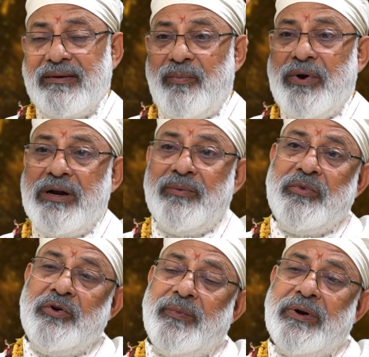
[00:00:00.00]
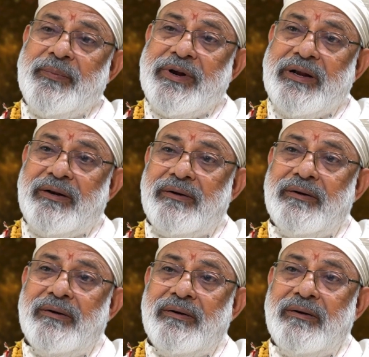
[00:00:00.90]
సమానం హ్యూమన్ బ్రెయిన్
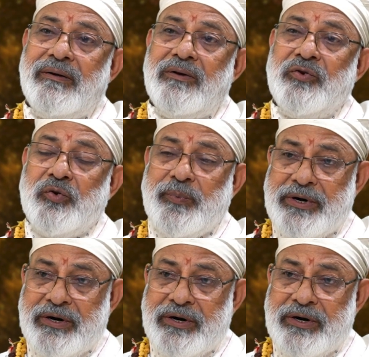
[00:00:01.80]
సూపర్